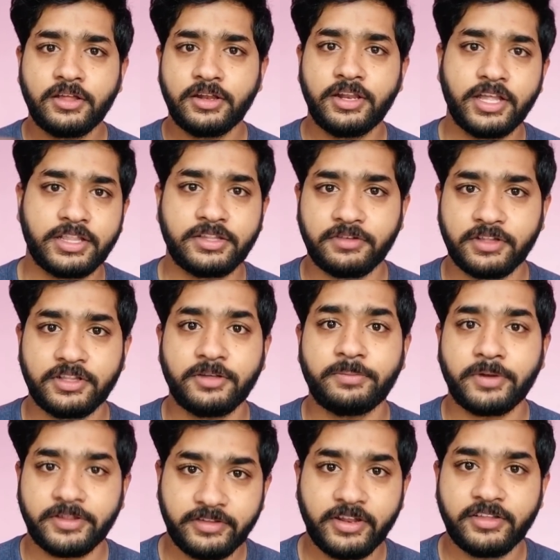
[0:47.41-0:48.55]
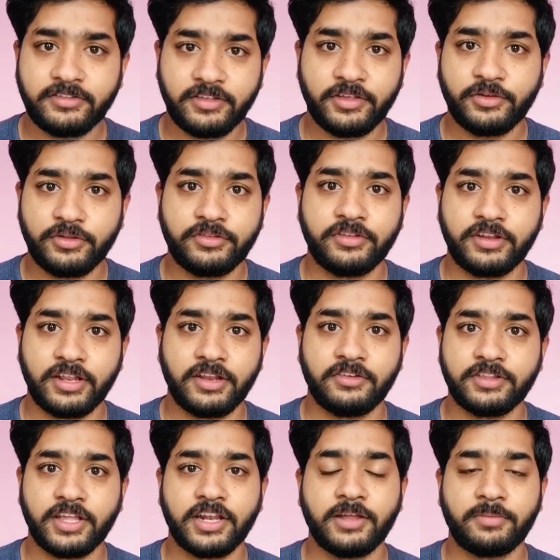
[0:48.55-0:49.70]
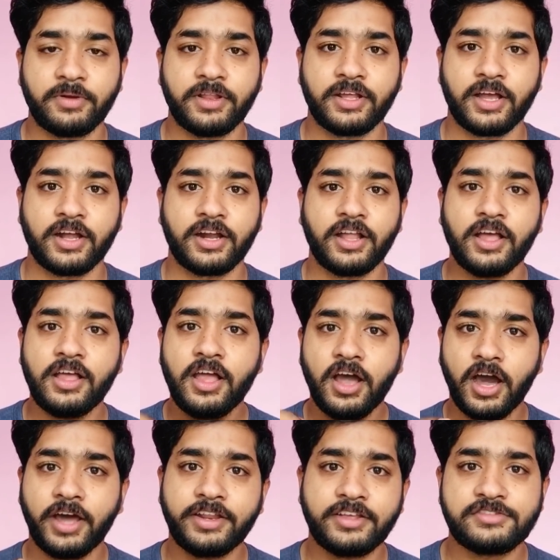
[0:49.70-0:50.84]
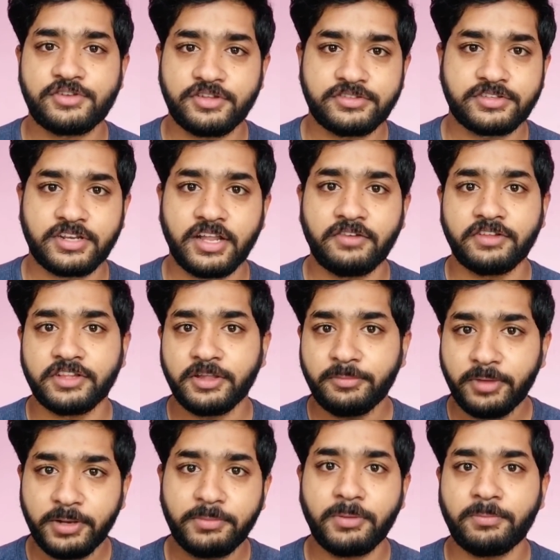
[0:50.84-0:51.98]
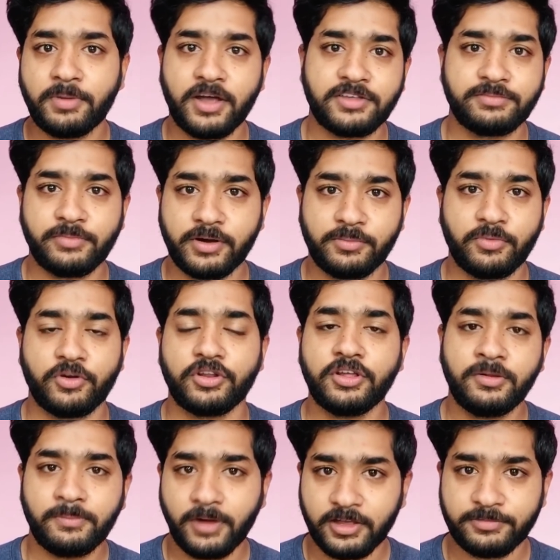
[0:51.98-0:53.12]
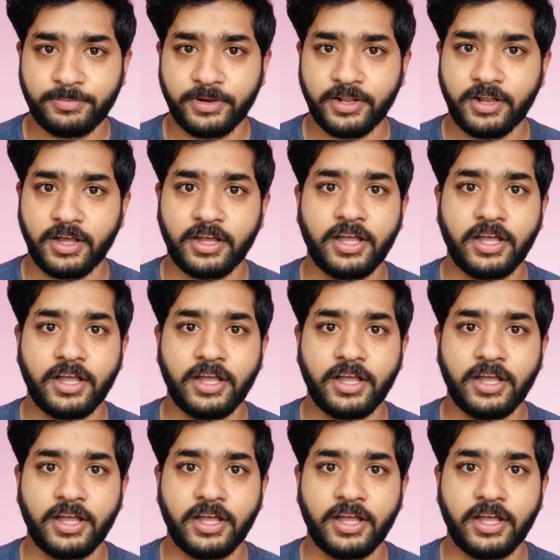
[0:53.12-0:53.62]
நேற்று வந்து பிரசிடென்சி யூனிவர்சிட்டியில் வந்து என்ன பண்ணியிருக்காங்கன்னா அரியர் ஸ்டூடெண்ட்ஸ்க்குலாம் வந்து மினிமம் பாஸ் மார்க் போட்டு பாஸ் பண்ணியிருக்காங்க